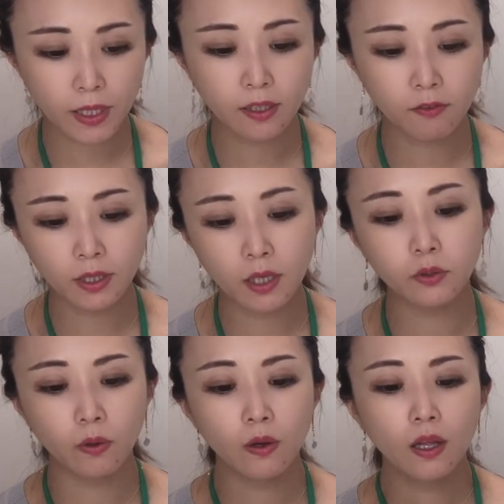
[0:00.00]
きではない
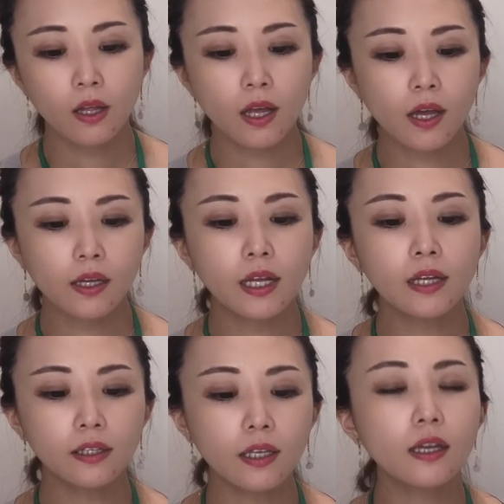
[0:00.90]
と、えー、
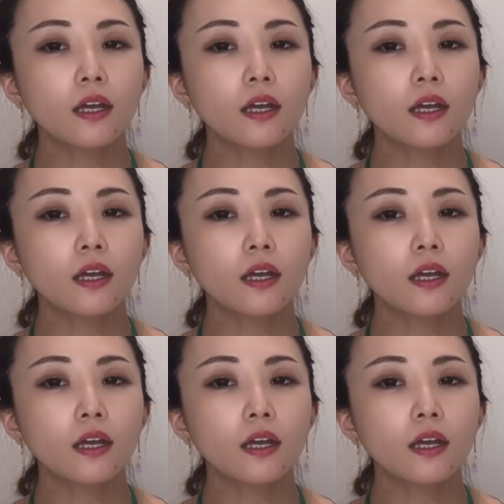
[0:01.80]
単に、